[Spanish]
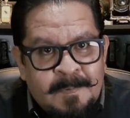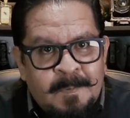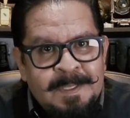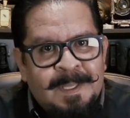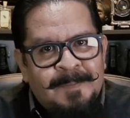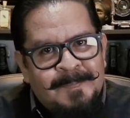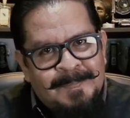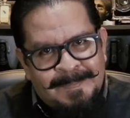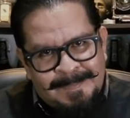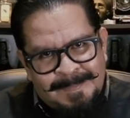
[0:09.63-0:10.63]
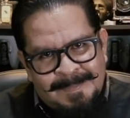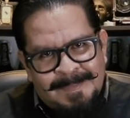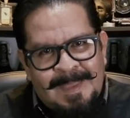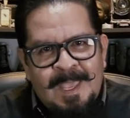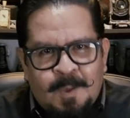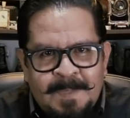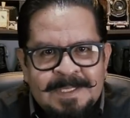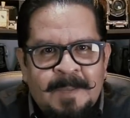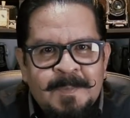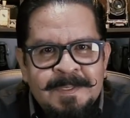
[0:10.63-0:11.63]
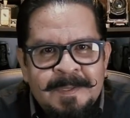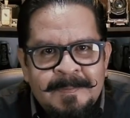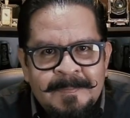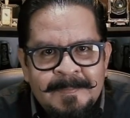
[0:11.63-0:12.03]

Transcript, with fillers: favorita y comenzamos.